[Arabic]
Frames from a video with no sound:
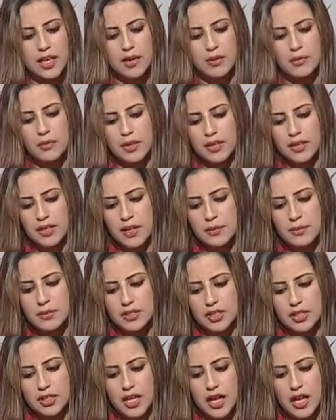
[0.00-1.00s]

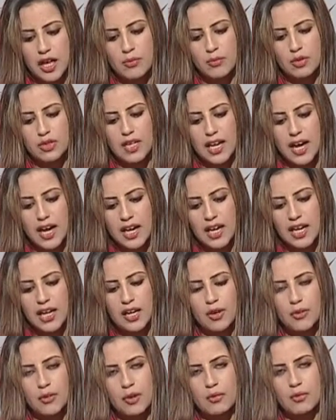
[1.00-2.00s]
برنامجنا
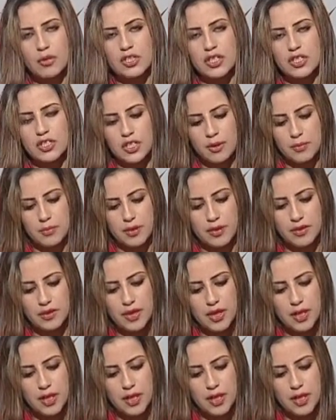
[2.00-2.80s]
المتعلق والمتشبث